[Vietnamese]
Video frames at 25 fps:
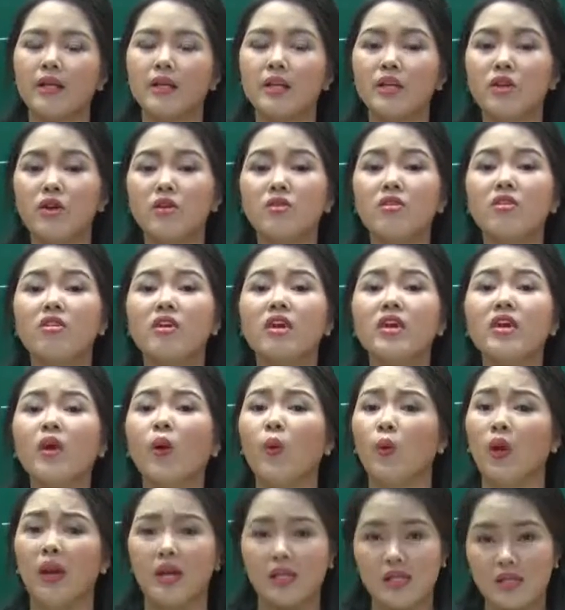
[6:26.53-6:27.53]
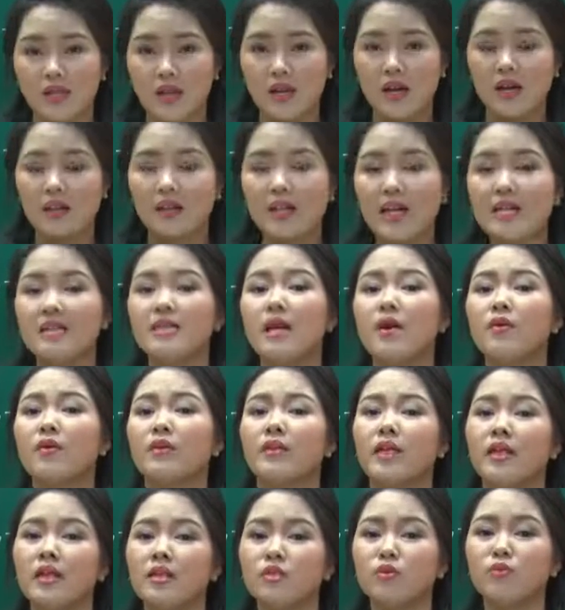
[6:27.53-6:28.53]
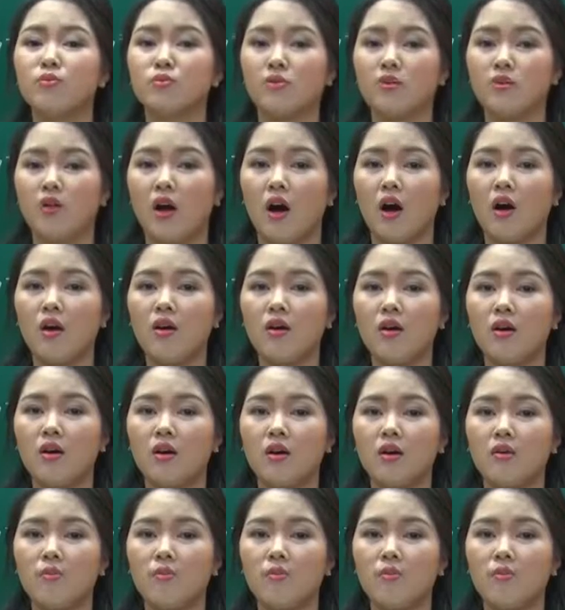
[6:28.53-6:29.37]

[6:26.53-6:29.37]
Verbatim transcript: thì nó được hiểu là gì tại sao người ta lại dùng từ đó